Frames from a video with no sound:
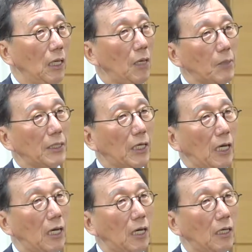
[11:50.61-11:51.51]

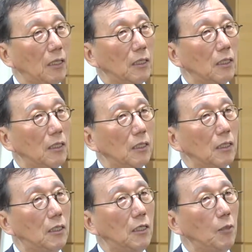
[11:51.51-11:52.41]
해마다
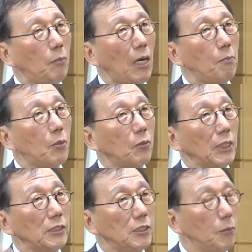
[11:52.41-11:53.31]
거의 8%
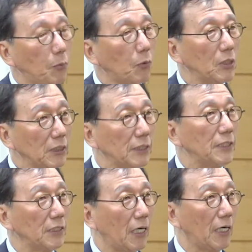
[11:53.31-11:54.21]
내지 10% 경제
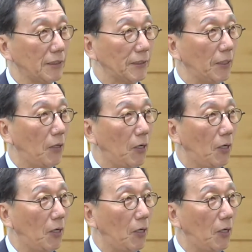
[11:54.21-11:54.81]
성장을 했어요.